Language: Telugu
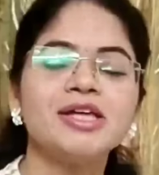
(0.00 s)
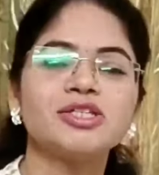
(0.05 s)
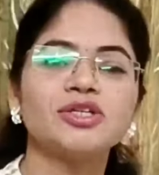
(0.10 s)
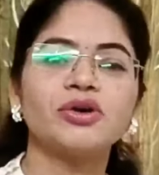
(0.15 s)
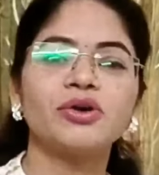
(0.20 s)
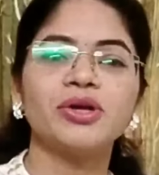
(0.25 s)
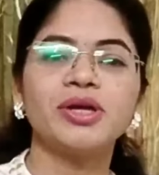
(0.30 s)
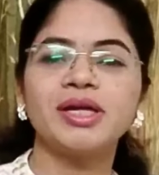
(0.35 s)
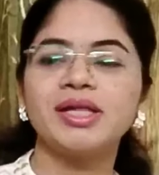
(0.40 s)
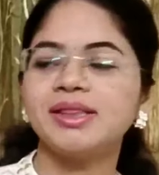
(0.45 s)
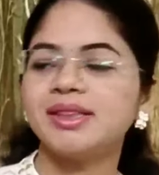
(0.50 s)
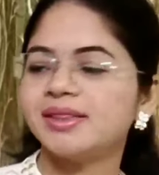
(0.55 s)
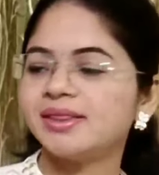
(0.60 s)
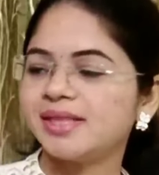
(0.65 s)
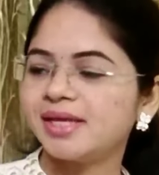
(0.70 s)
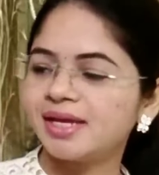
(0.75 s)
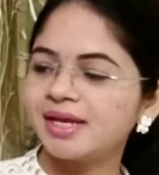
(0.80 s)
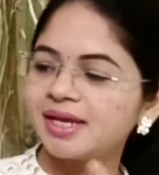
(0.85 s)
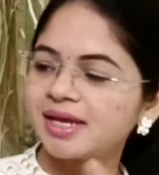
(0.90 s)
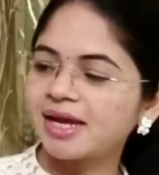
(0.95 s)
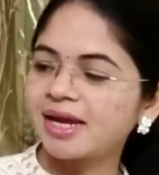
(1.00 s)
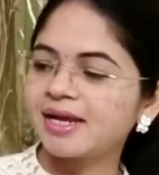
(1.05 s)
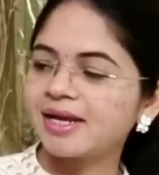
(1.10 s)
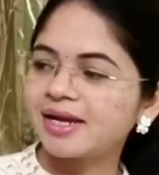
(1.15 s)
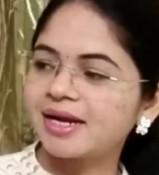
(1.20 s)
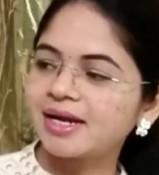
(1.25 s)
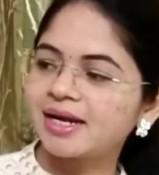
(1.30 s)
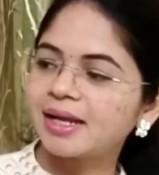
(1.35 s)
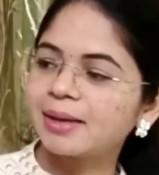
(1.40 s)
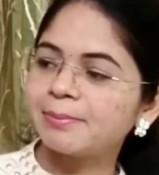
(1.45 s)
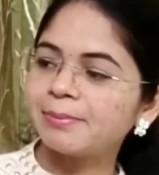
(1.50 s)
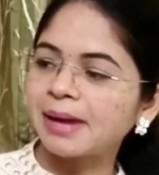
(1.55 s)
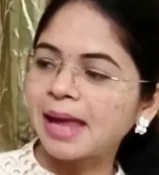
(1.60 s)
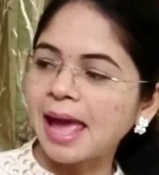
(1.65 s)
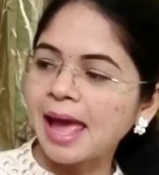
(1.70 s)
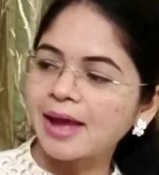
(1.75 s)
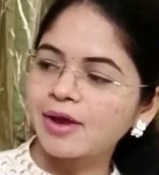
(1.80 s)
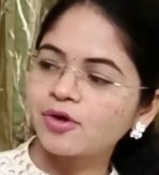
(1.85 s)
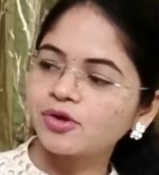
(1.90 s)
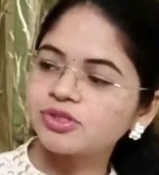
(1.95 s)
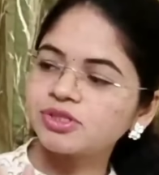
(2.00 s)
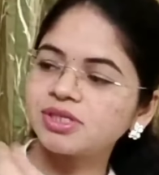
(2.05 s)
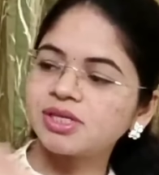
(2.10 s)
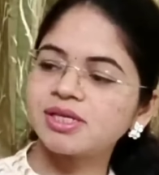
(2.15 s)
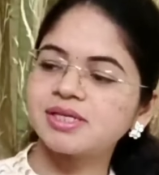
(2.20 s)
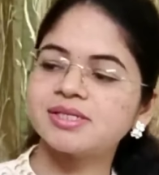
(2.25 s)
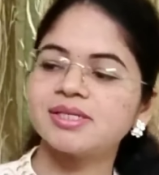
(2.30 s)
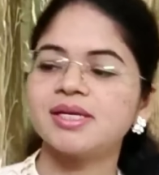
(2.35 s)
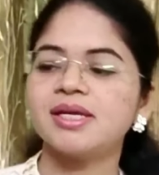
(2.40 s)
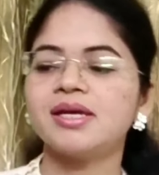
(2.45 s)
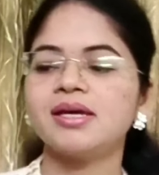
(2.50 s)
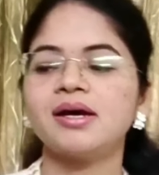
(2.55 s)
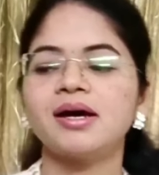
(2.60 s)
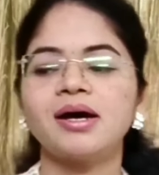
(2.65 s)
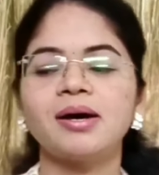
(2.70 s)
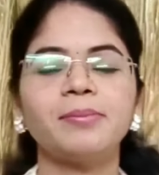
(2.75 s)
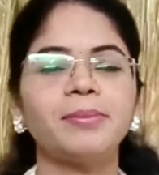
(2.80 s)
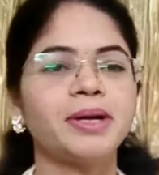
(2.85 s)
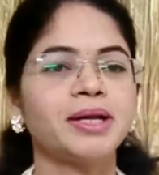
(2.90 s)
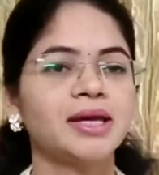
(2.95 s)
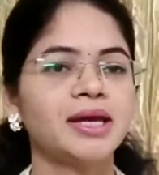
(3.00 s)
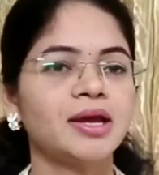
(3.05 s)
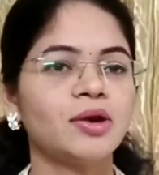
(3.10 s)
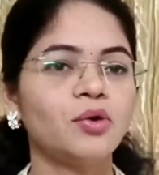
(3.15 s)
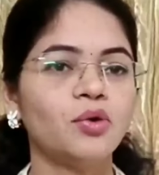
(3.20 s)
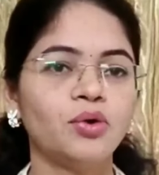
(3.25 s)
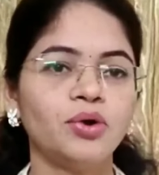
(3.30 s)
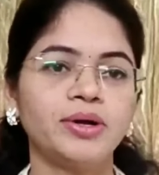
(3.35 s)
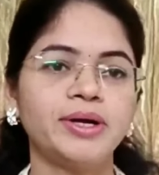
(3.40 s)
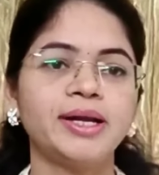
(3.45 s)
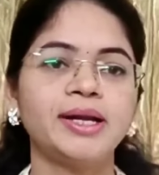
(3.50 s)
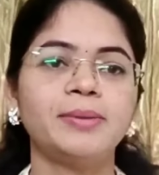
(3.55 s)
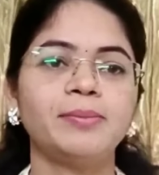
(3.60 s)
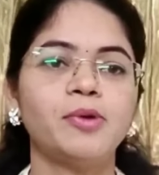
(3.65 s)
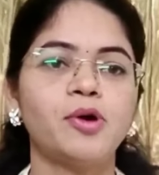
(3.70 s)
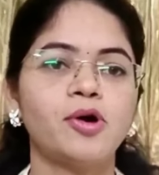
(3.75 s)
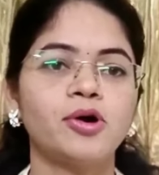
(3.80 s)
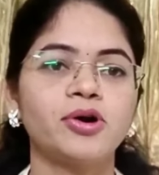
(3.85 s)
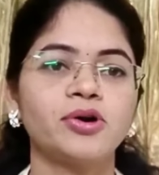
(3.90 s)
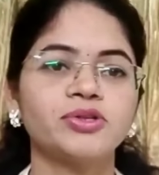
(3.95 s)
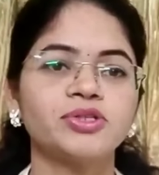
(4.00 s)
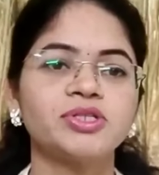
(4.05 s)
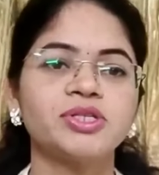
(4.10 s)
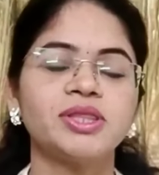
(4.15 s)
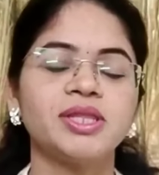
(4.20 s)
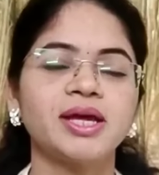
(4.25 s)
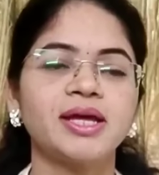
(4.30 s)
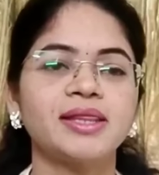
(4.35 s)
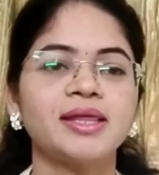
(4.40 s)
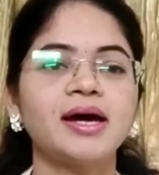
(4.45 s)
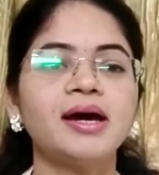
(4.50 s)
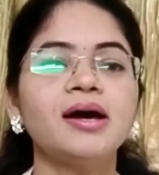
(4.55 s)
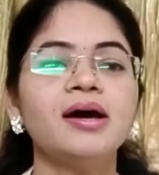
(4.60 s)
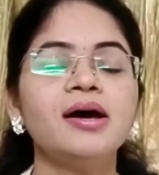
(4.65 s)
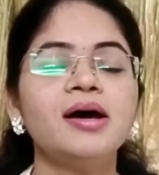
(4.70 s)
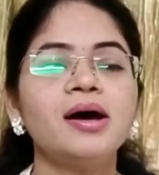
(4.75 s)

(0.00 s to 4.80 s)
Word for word: సో ఈ దీనికి ఏంటంటే బ్లాక్ వచ్చేసి మనకి గోల్డ్ కలర్ బార్డర్ వచ్చింది కదా